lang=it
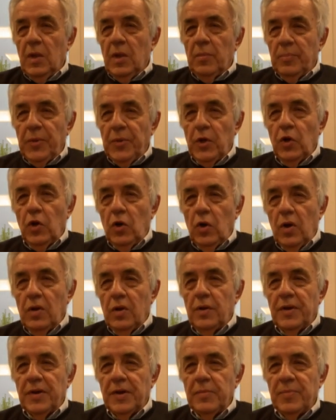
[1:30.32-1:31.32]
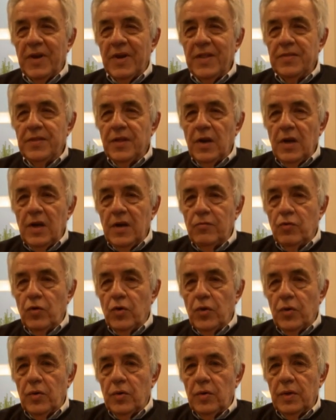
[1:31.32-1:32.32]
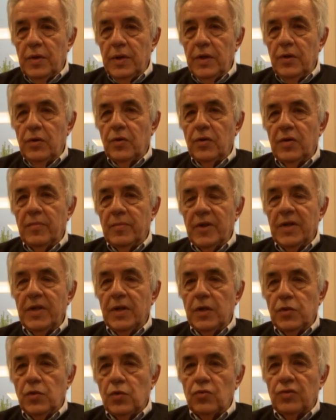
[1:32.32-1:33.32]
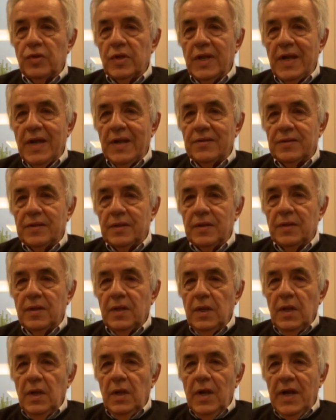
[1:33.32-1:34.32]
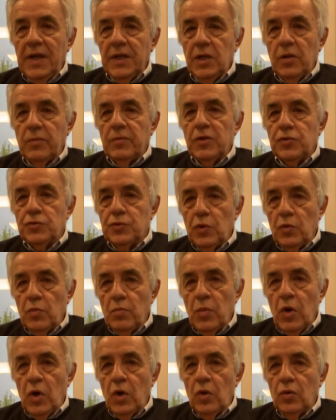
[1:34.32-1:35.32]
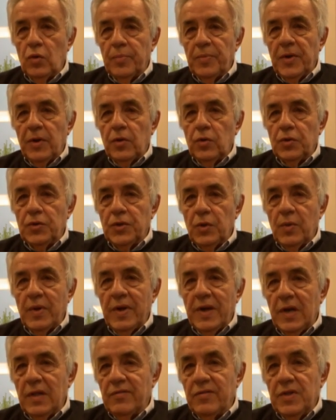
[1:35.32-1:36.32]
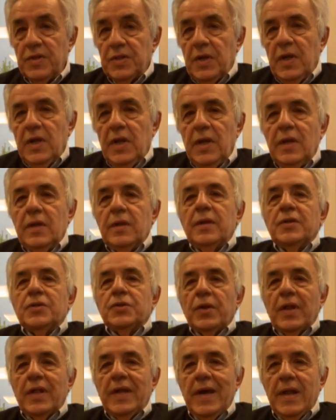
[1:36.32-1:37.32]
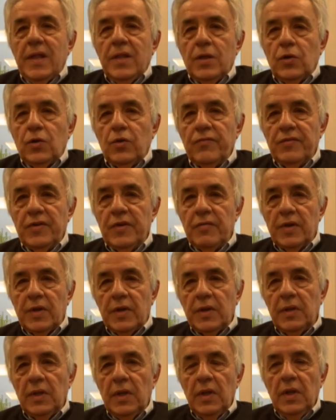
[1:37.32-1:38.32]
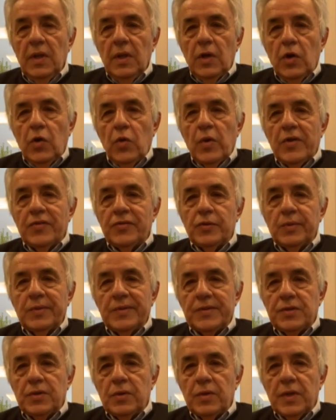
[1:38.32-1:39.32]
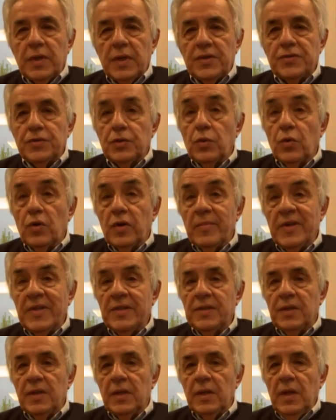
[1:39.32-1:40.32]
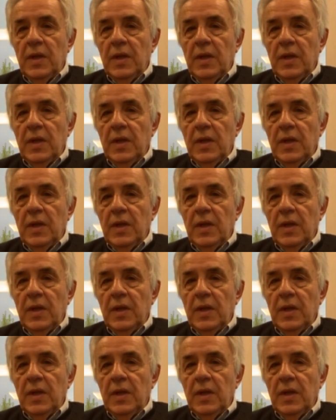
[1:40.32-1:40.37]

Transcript: Però riprendere il lavoro e non rimanere chiusi in casa, anche questo è un modo per continuare la vita e cercare di convivere con una situazione che sicuramente